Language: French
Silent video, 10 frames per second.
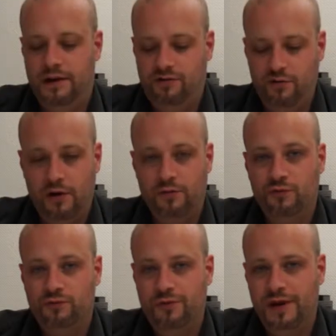Les joueurs
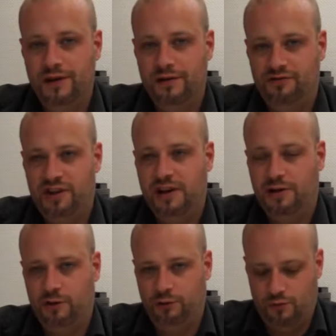vont jouer
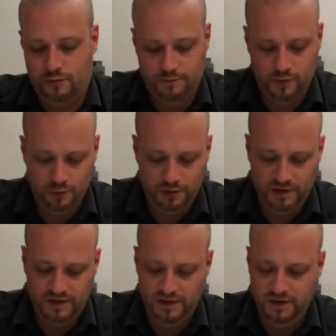chacun à leur tour. Donc
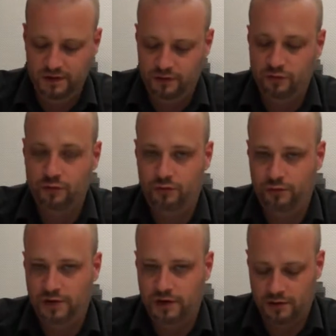ici, je
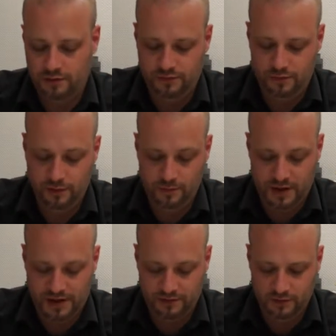suis un voleur
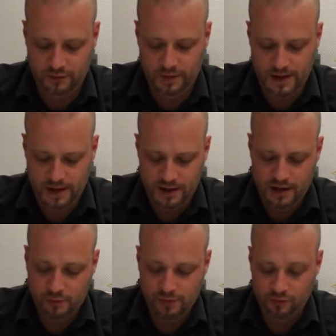par exemple.
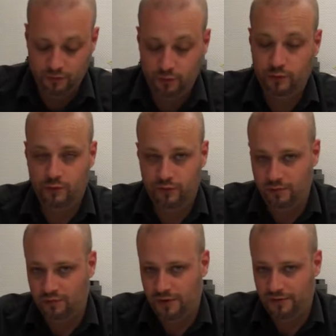Et la première chose que je
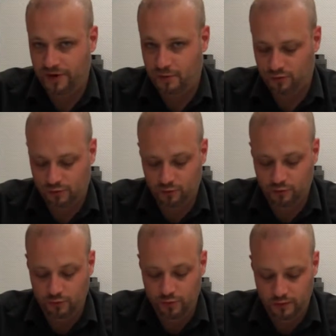vais pouvoir faire pour mon
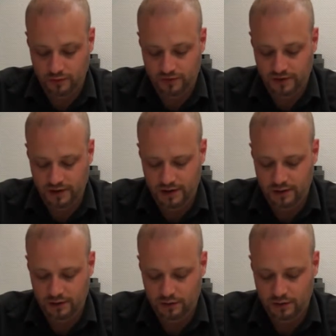tour,
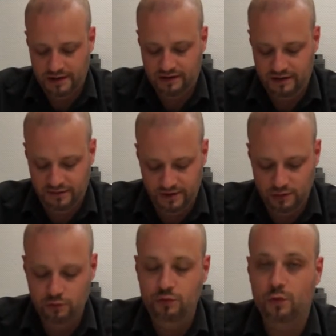c'est
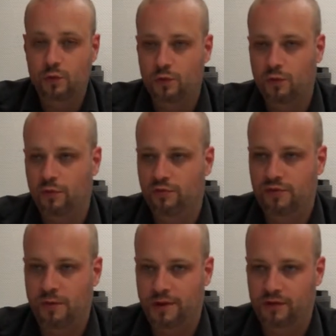d'activer ou non mon
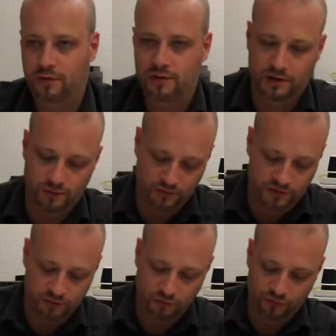pouvoir personnel. Donc
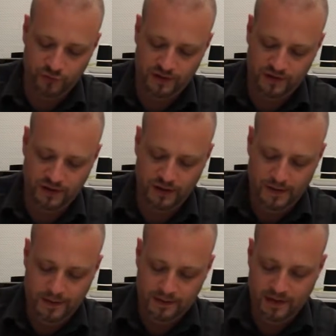si je choisis
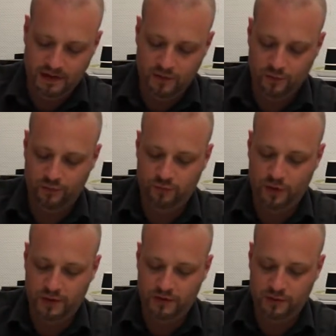d'activer mon
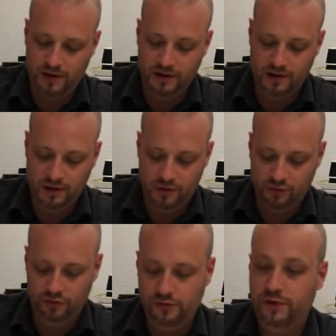pouvoir personnel,
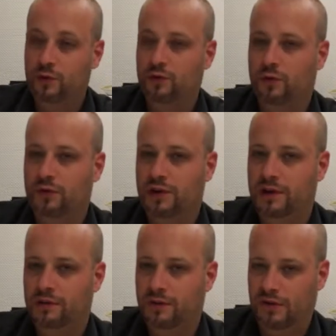je vais le
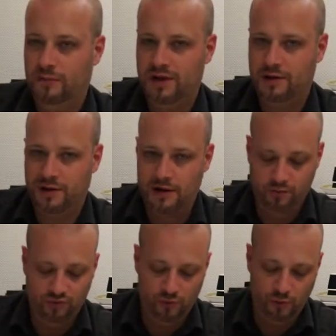tourner de cette
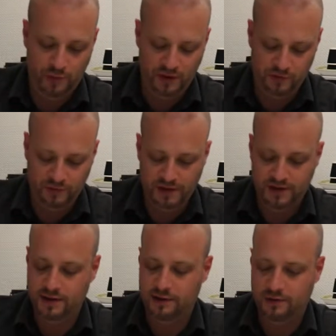manière-là pour représenter
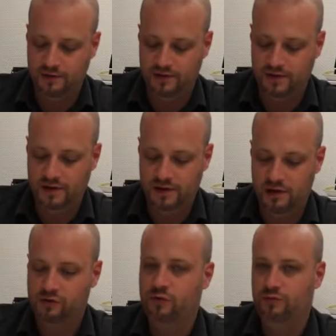qu'il a été utilisé
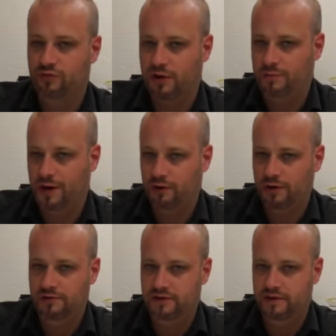et je ne pourrai pas le
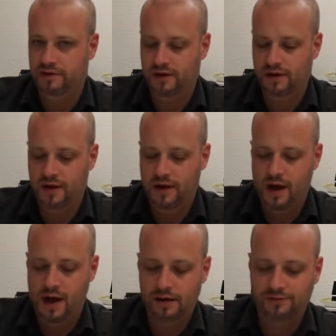réutiliser
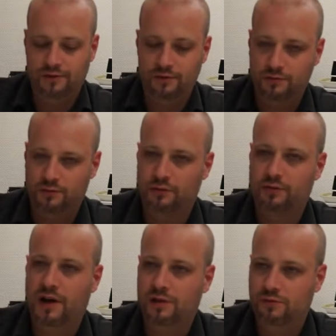avant que
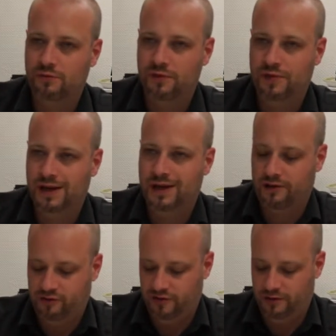le dragon ait
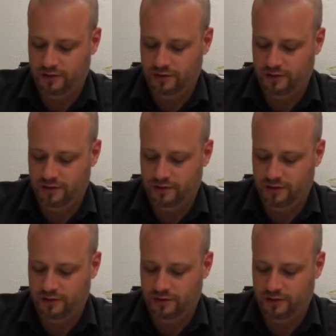craché.